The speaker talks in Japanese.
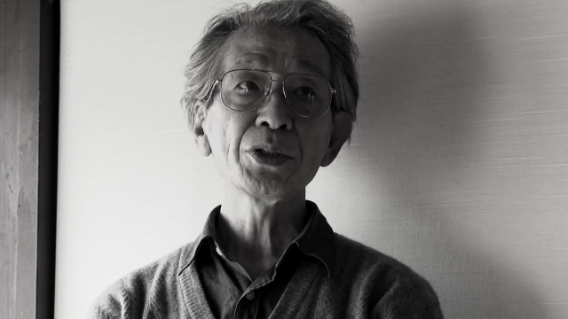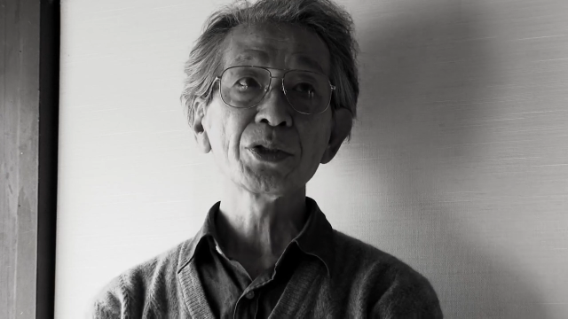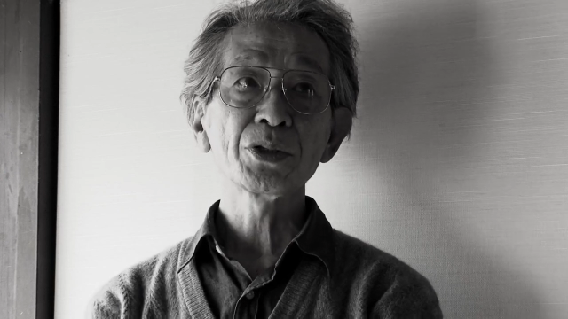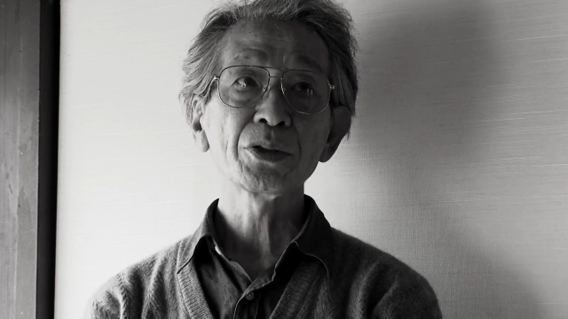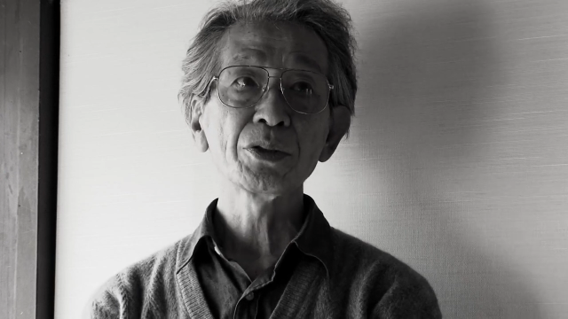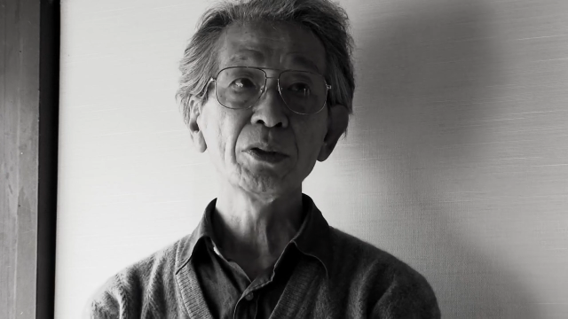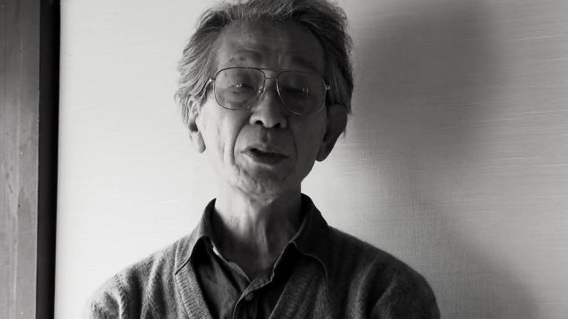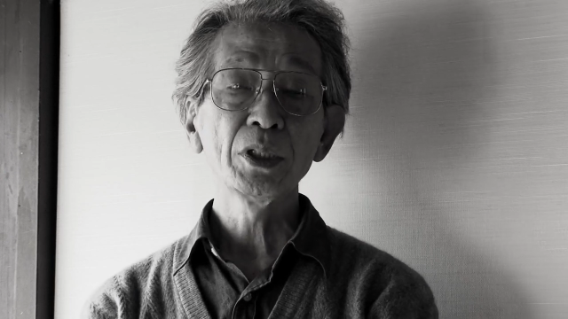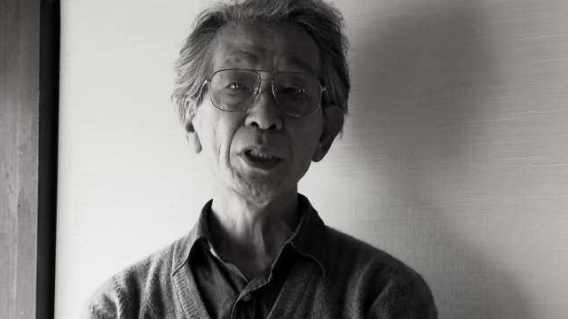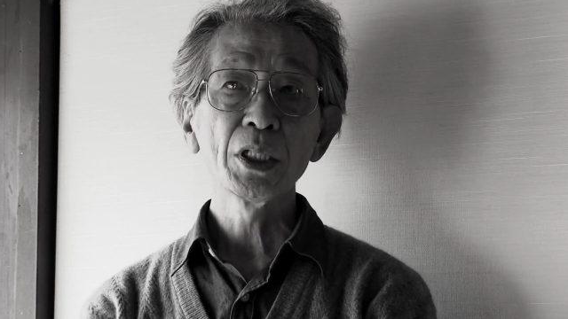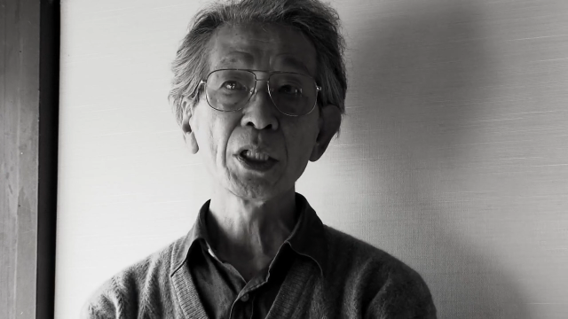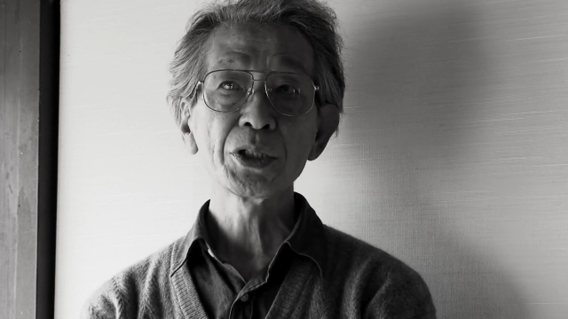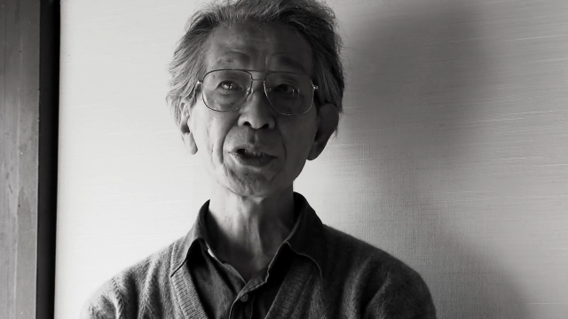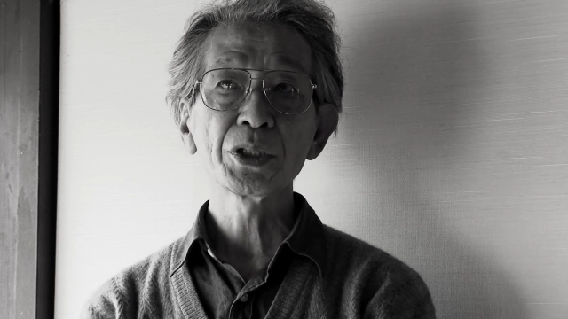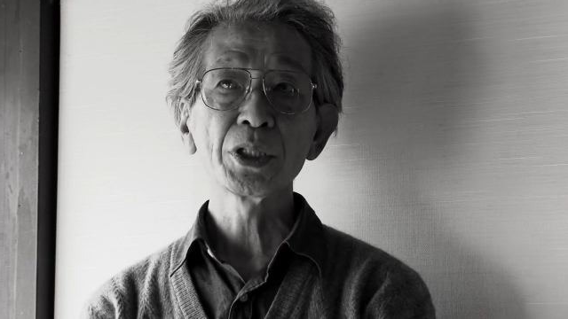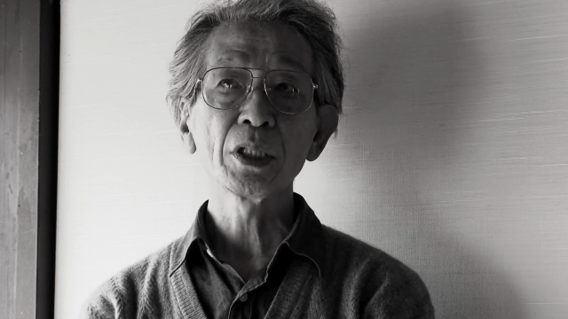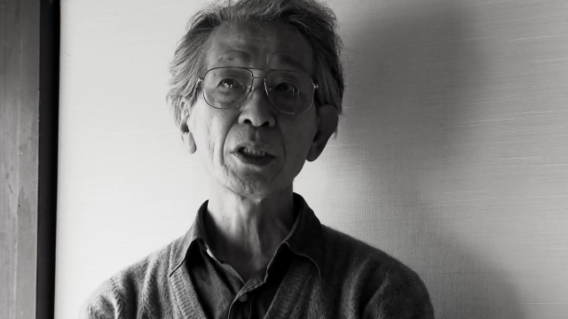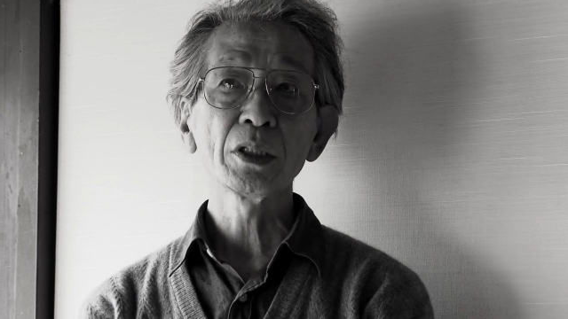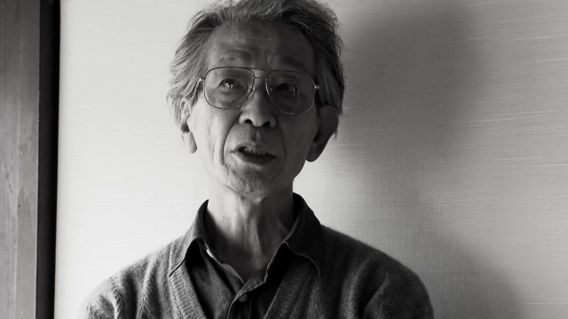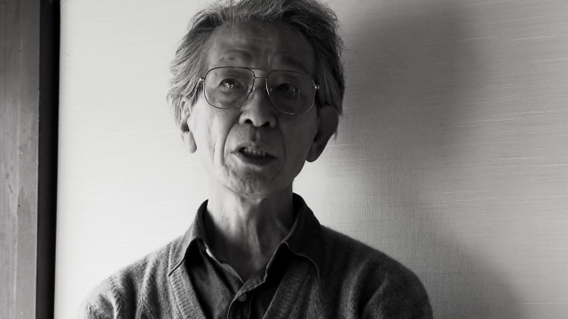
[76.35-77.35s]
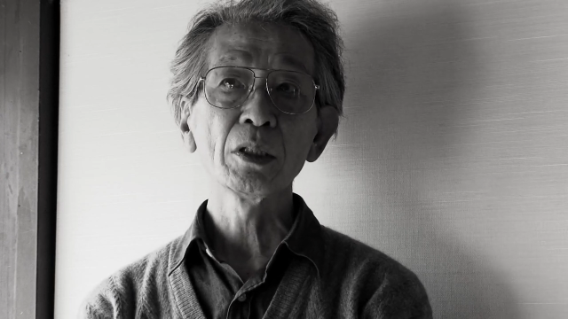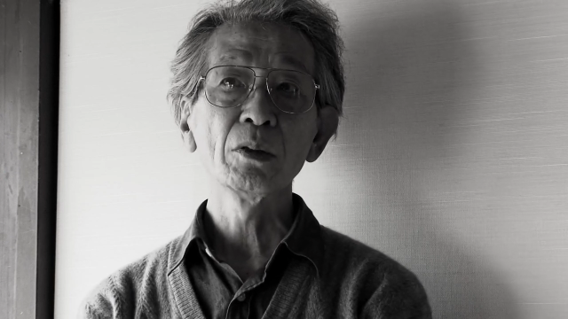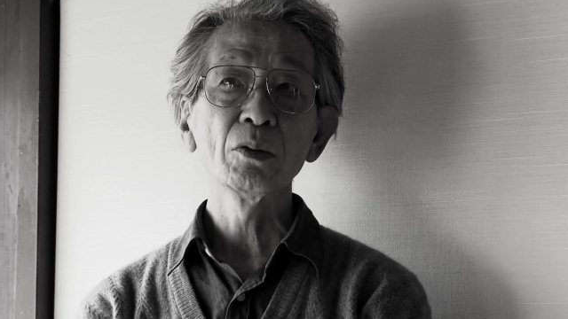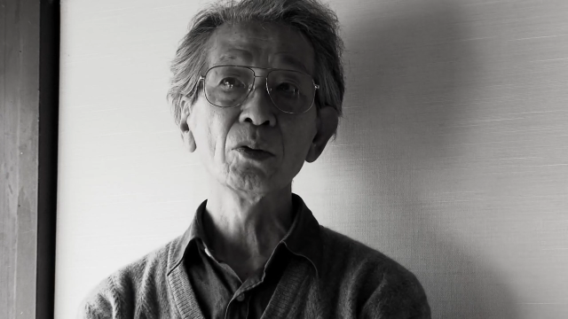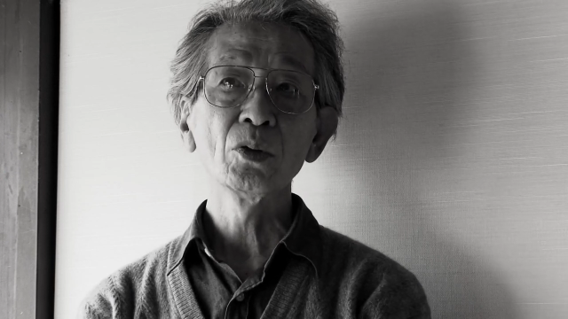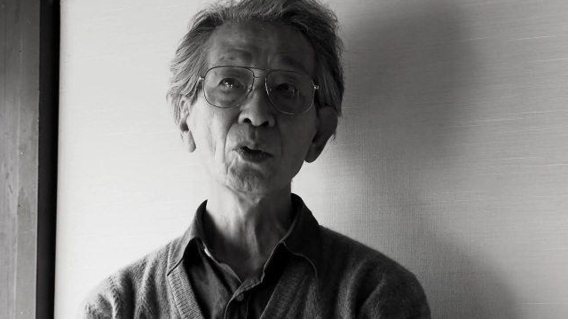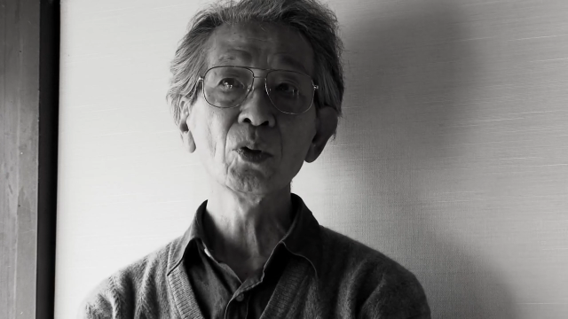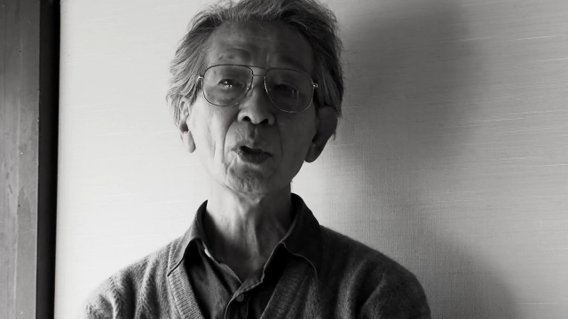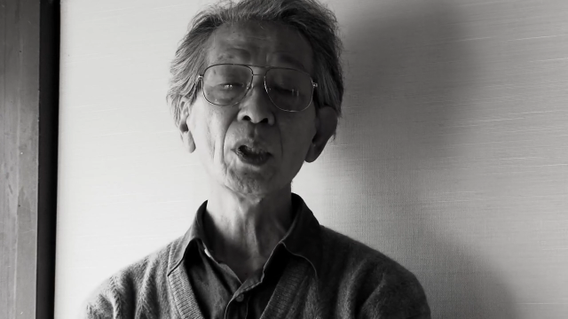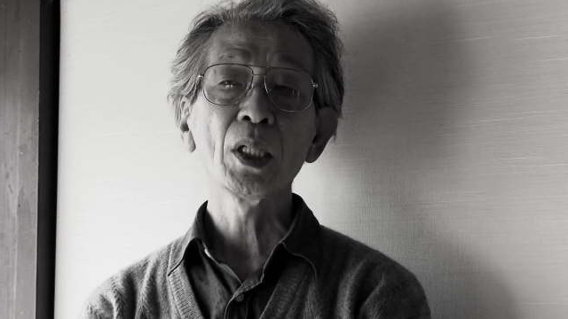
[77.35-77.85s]
作り出してきてる
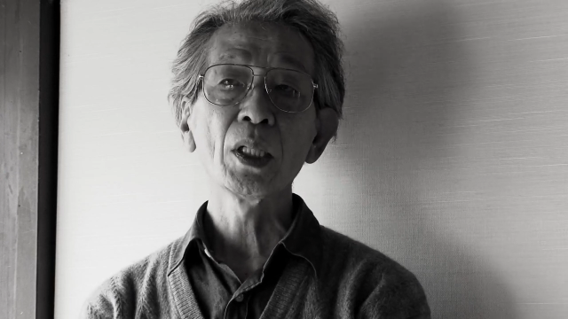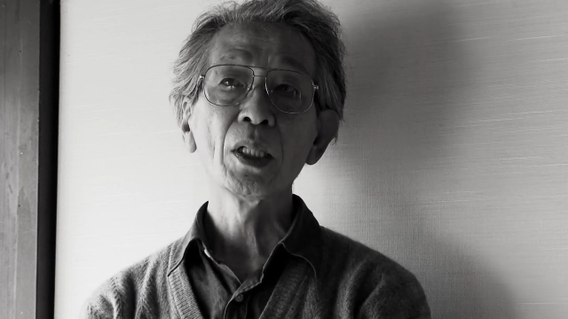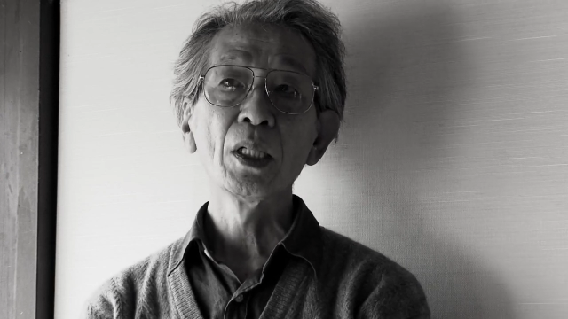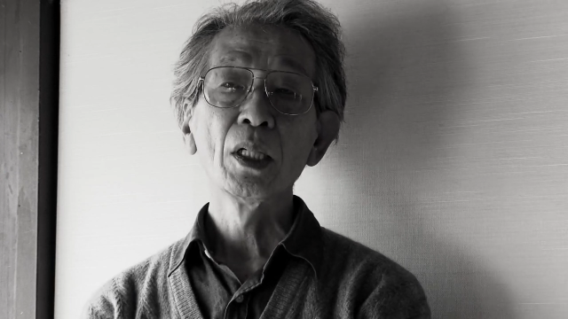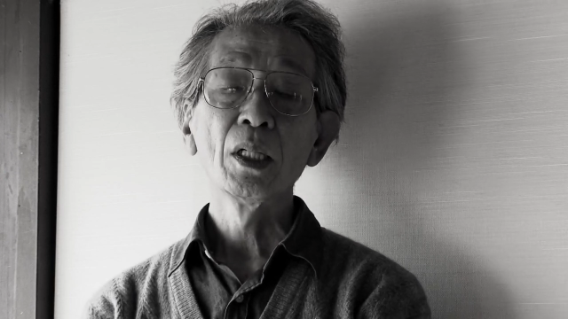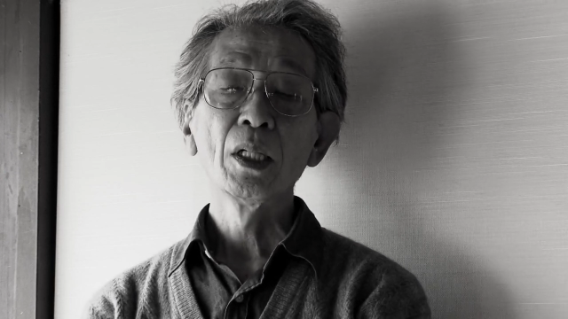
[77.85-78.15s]
のは